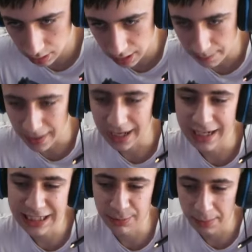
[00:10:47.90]
Vale,
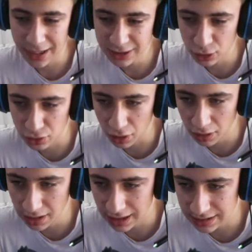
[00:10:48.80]
las primeras son
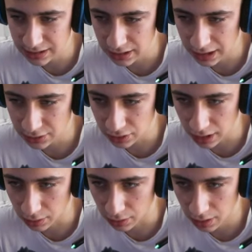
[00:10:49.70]
troll, las, las
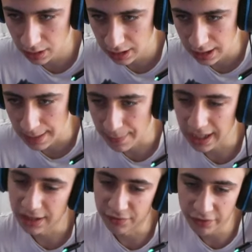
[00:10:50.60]
otras no
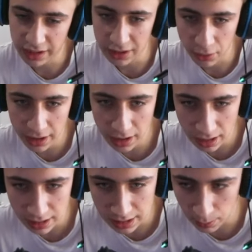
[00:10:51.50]
Vale, en finish no era
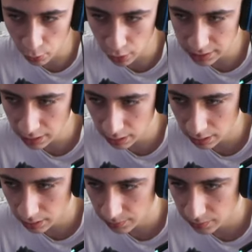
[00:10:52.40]
Y en muerte
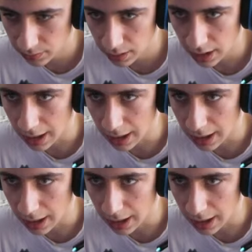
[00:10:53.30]
En